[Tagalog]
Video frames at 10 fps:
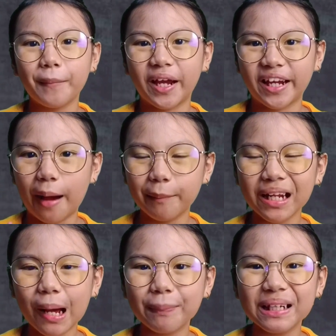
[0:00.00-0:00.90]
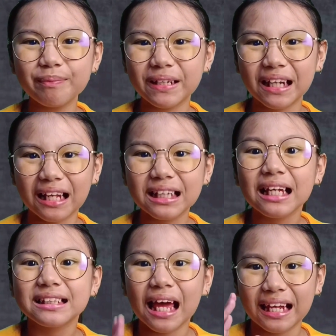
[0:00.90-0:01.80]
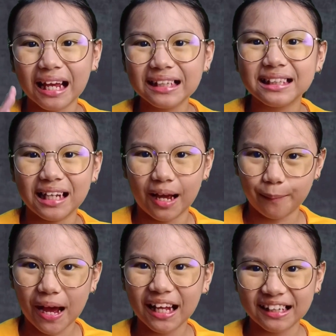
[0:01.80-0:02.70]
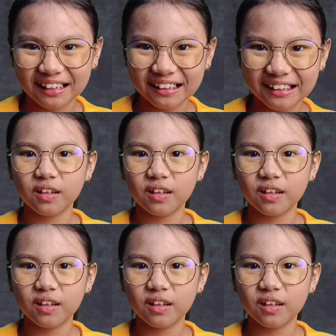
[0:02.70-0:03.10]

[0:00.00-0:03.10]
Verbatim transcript: mayaman ang Pilipinas sa likas yaman.